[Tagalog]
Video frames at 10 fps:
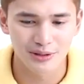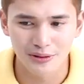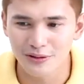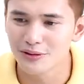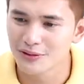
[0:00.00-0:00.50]

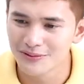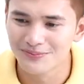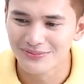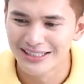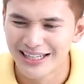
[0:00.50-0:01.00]
So,
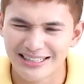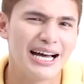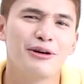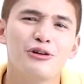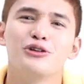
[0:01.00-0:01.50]

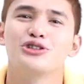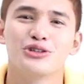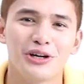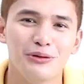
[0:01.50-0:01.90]
ang dami kong gustong